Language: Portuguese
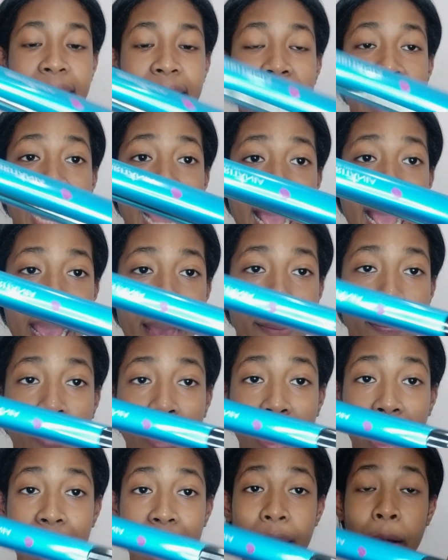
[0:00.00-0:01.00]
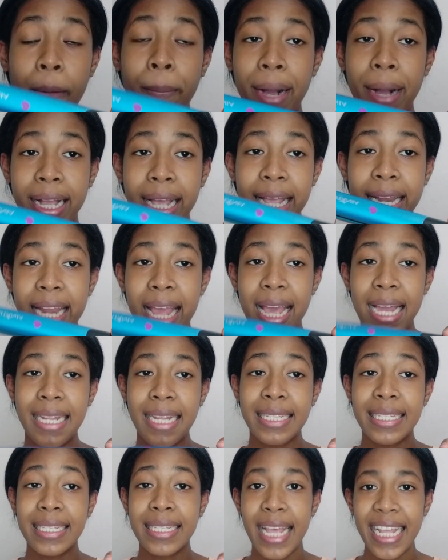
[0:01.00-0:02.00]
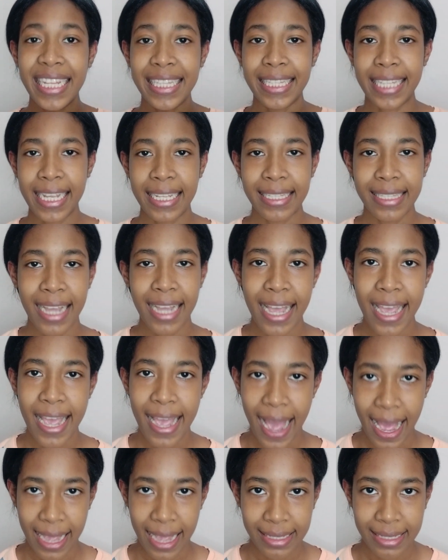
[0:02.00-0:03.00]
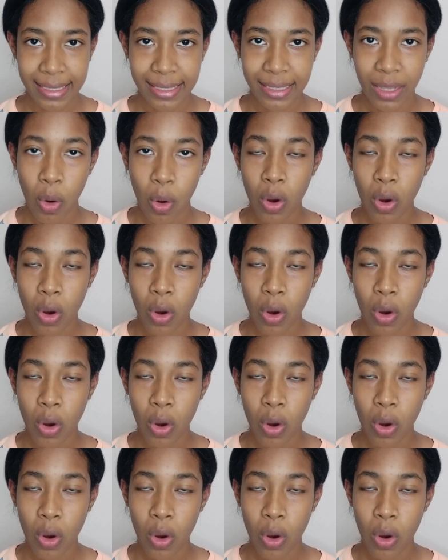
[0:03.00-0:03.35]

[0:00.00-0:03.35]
E na época, eu paguei nela 70 reais.